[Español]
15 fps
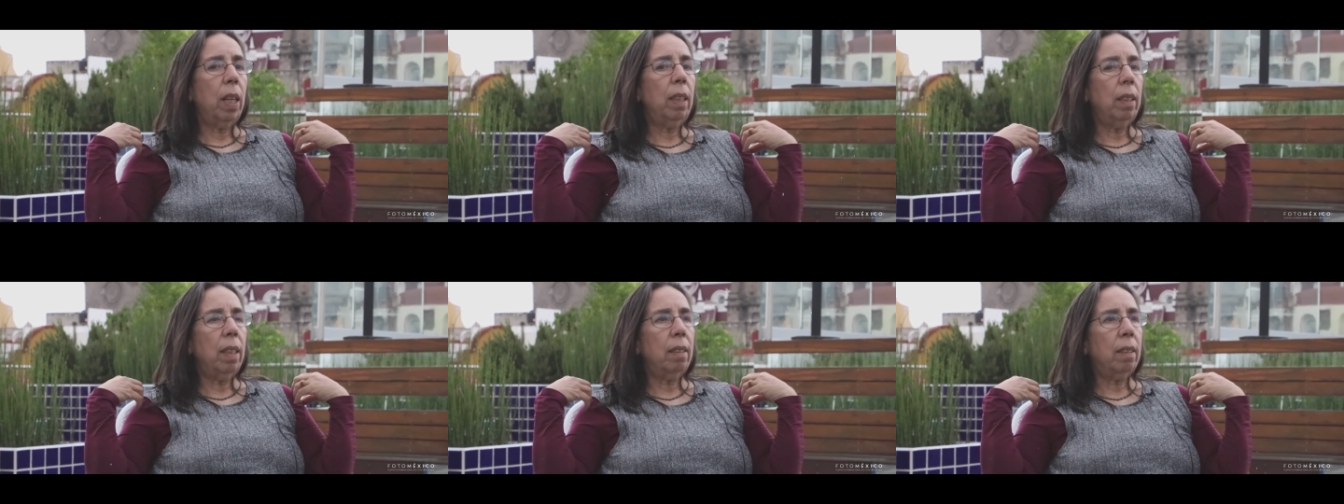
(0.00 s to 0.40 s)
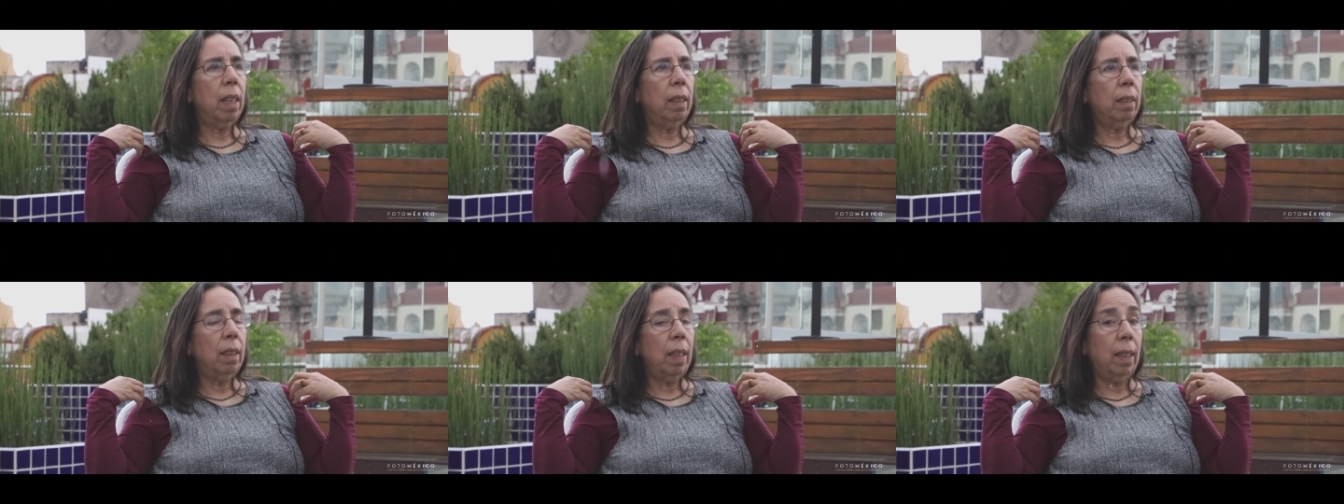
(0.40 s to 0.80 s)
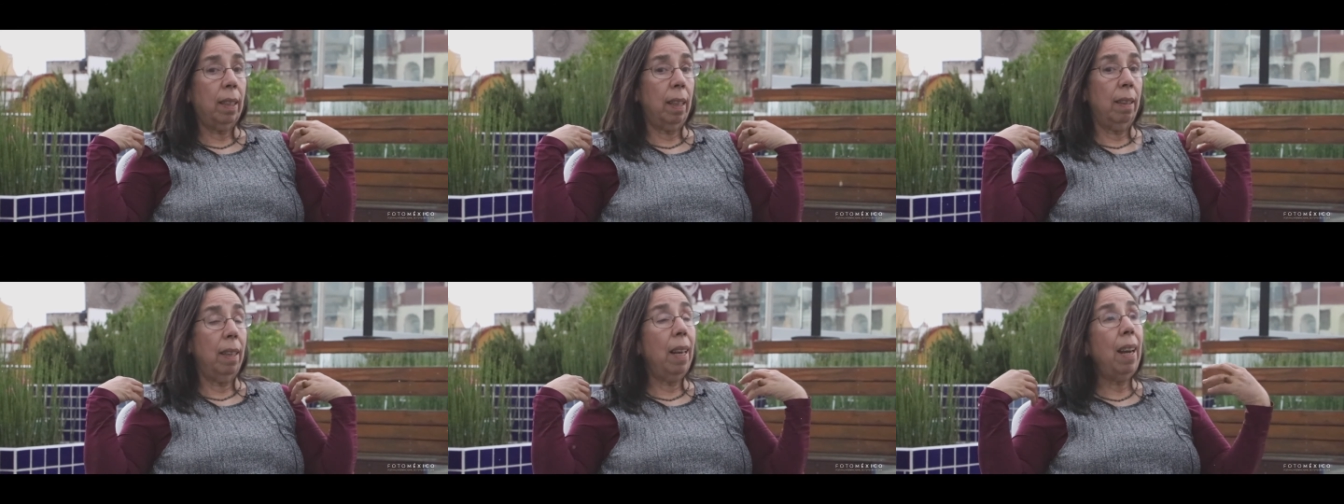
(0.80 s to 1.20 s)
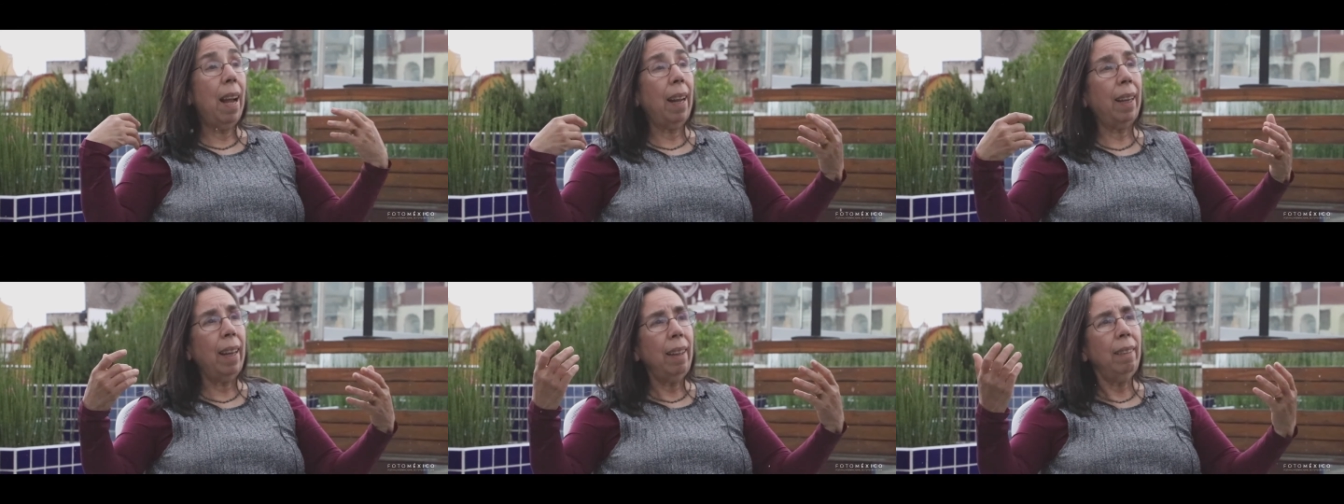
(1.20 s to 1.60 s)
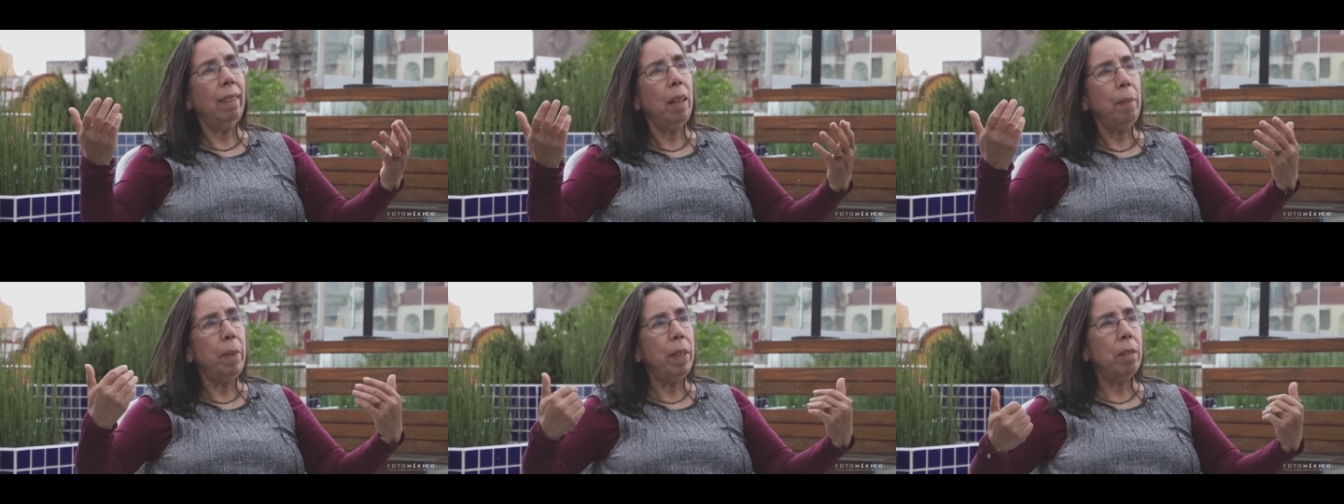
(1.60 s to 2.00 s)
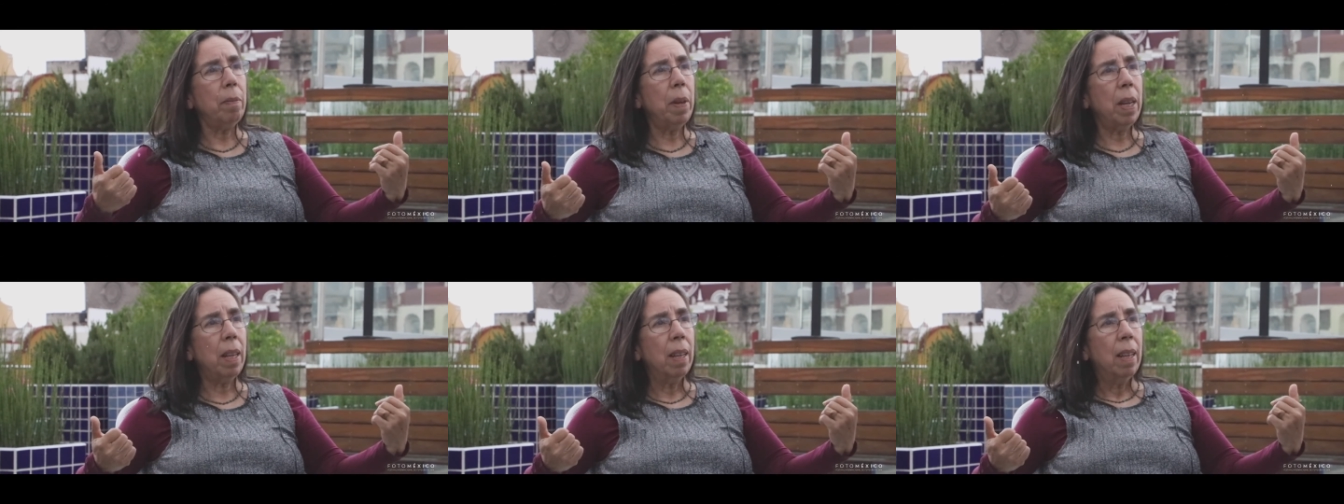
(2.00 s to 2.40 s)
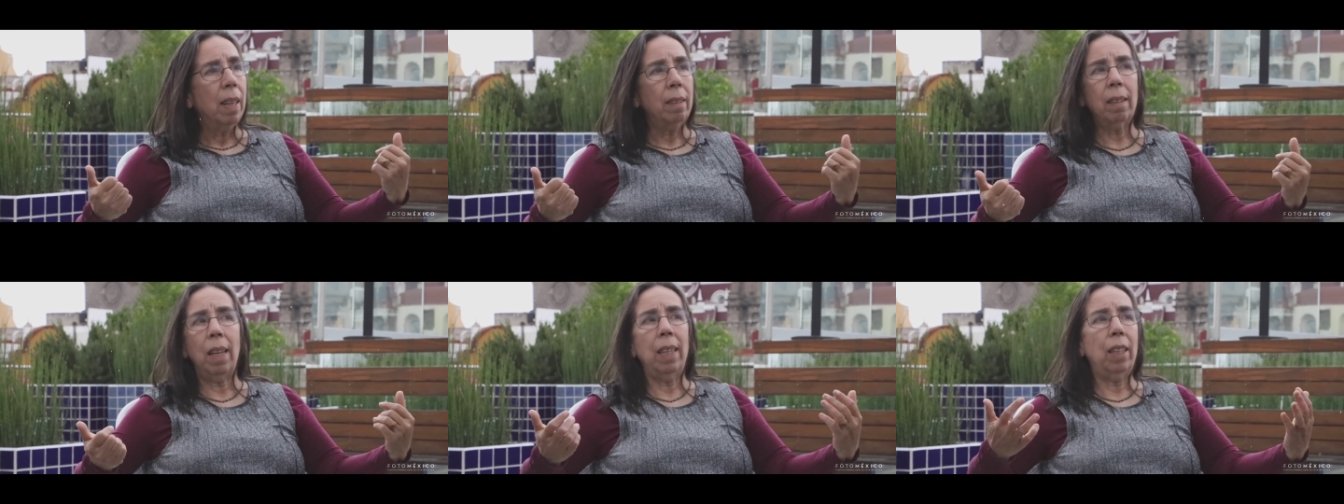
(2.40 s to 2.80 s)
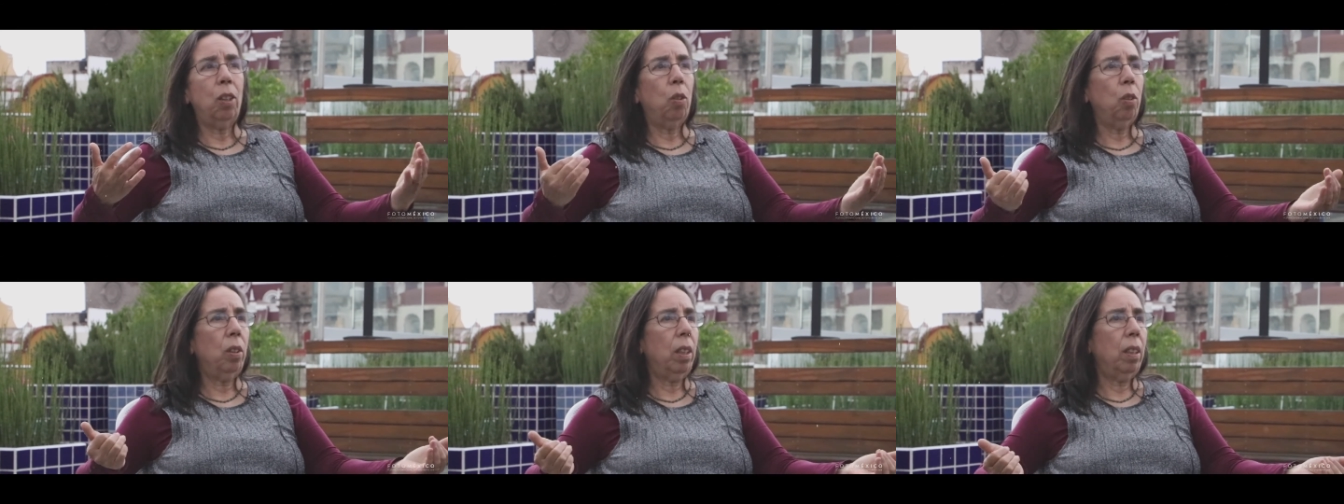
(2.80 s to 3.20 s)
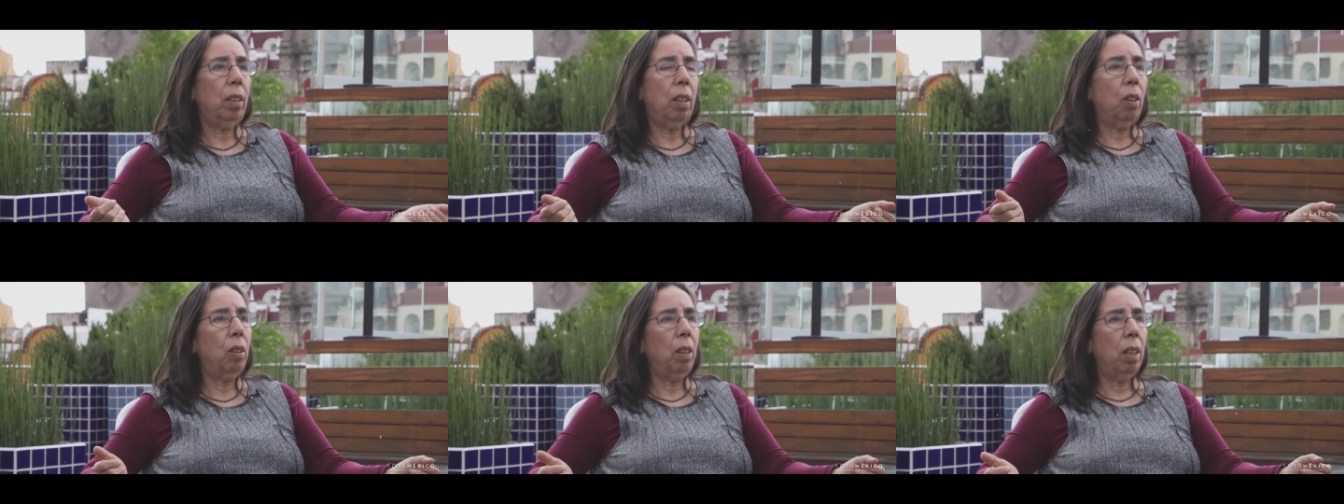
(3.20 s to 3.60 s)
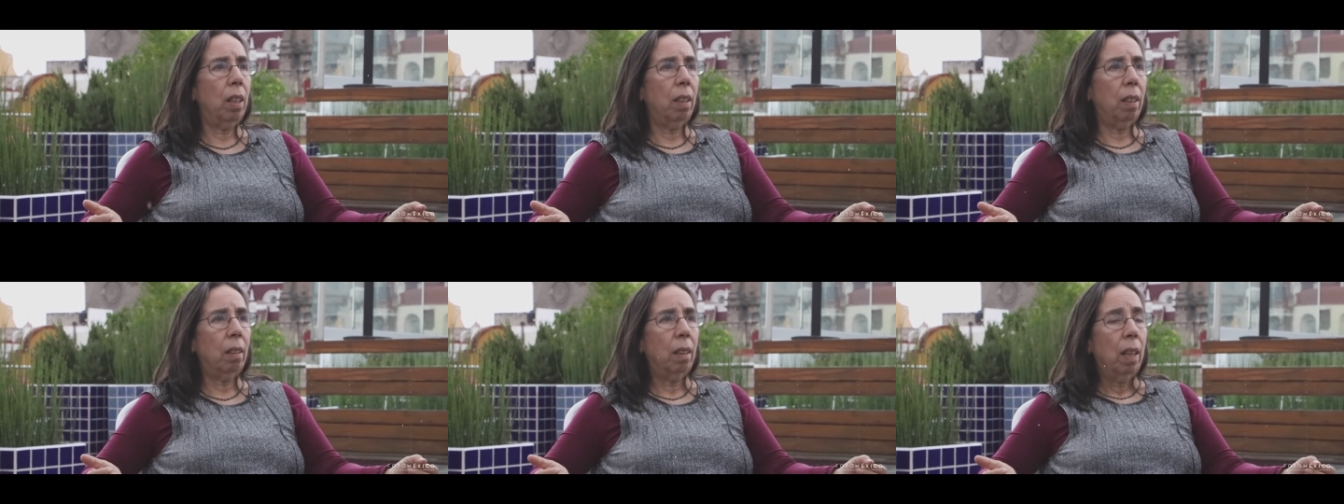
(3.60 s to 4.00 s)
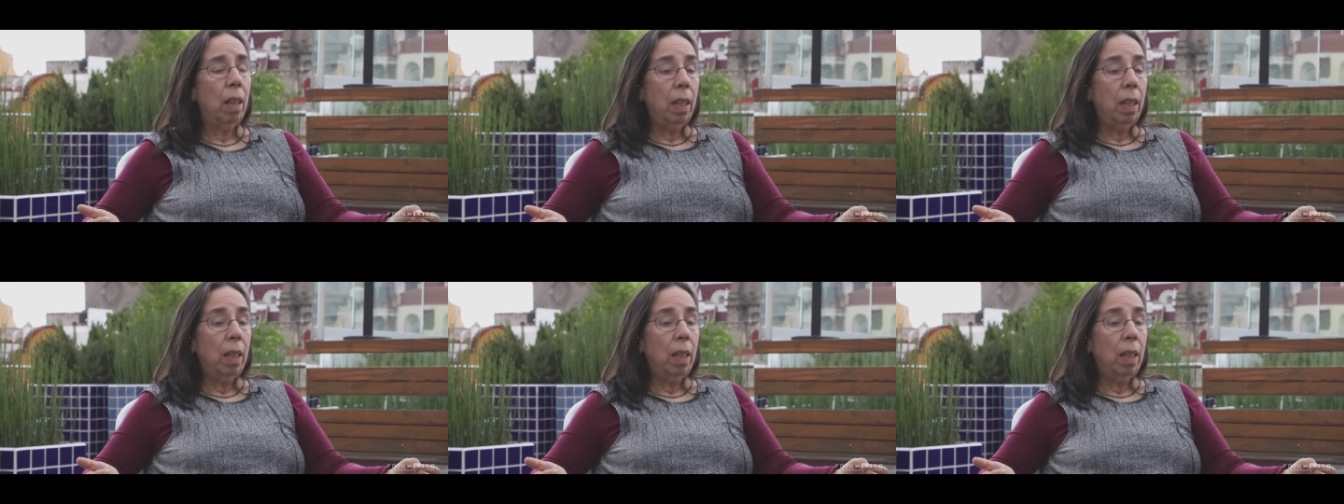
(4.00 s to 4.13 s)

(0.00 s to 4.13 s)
es interesante es que de la gente misma salen cosas extraordinarias.